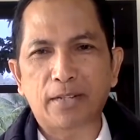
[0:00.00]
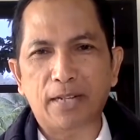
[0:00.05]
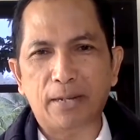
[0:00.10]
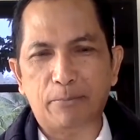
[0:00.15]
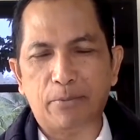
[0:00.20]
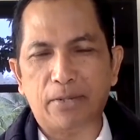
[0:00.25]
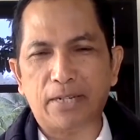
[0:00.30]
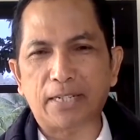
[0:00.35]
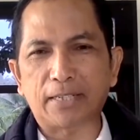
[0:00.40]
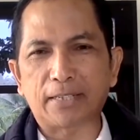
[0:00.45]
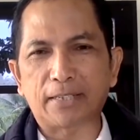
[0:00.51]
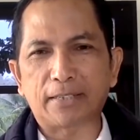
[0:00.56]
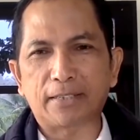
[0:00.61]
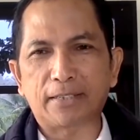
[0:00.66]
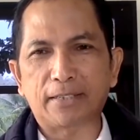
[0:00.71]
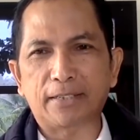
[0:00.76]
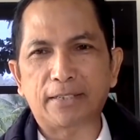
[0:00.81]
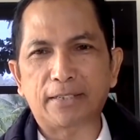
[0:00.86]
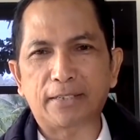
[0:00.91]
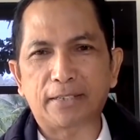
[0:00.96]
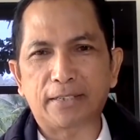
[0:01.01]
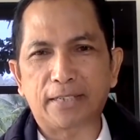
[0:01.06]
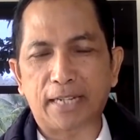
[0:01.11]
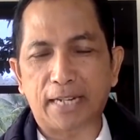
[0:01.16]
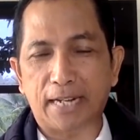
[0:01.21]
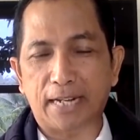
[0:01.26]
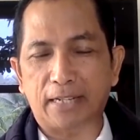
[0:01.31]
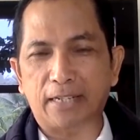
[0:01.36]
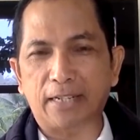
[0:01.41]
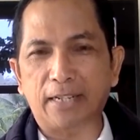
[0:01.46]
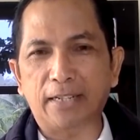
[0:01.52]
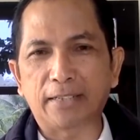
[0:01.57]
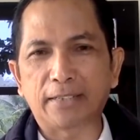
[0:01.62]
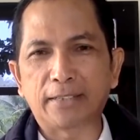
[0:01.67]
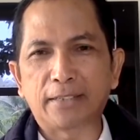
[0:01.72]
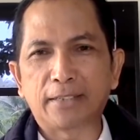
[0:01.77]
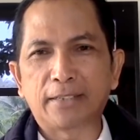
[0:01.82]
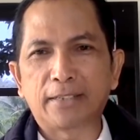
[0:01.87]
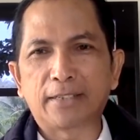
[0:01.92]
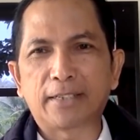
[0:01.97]
aparat negara
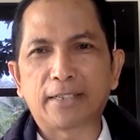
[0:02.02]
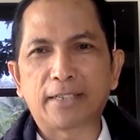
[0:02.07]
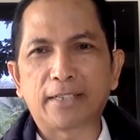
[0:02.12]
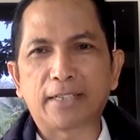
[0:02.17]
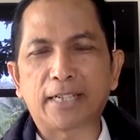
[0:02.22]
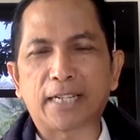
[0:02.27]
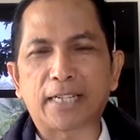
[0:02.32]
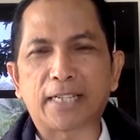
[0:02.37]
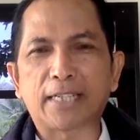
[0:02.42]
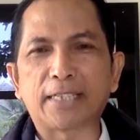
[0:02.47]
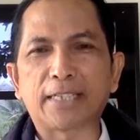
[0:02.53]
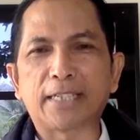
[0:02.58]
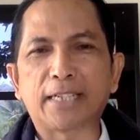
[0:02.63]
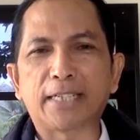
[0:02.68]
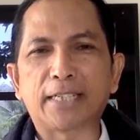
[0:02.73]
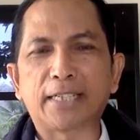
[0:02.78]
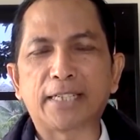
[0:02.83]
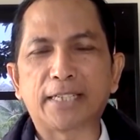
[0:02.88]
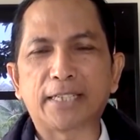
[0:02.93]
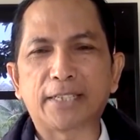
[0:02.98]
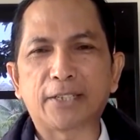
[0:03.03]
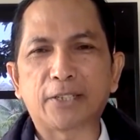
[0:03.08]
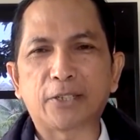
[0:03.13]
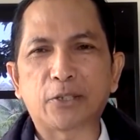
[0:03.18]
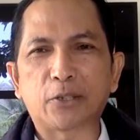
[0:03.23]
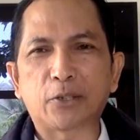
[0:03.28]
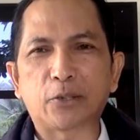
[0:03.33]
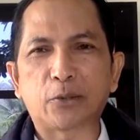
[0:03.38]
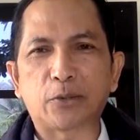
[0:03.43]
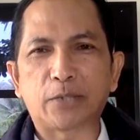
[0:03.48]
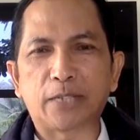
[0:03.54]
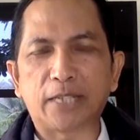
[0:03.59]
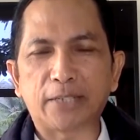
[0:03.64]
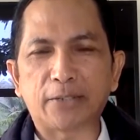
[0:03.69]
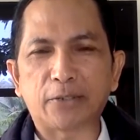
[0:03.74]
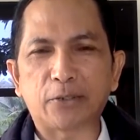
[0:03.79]
Eh, karena dia dituding